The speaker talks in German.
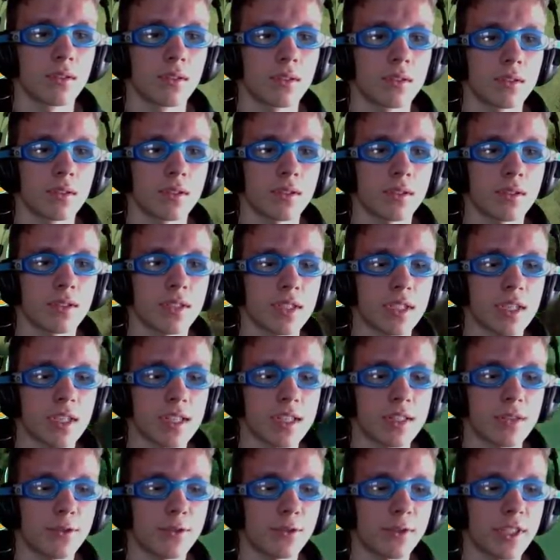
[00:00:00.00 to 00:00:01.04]
Die sehen
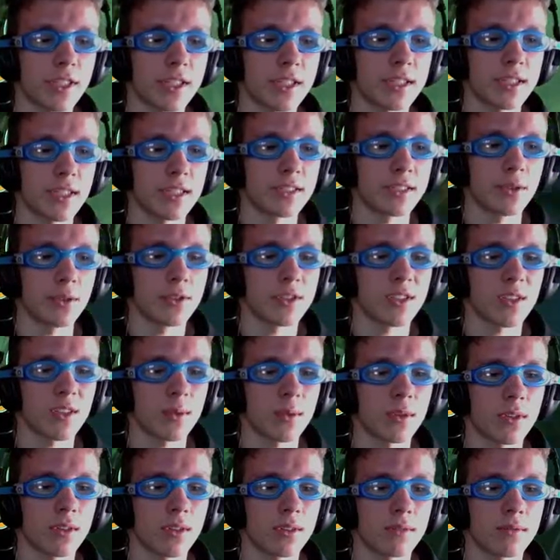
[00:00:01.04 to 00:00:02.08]
relativ friedlich eigentlich aus,
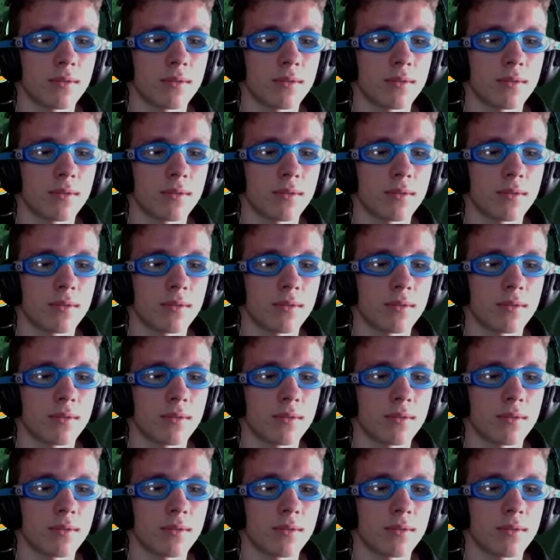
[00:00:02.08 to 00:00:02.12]
aber...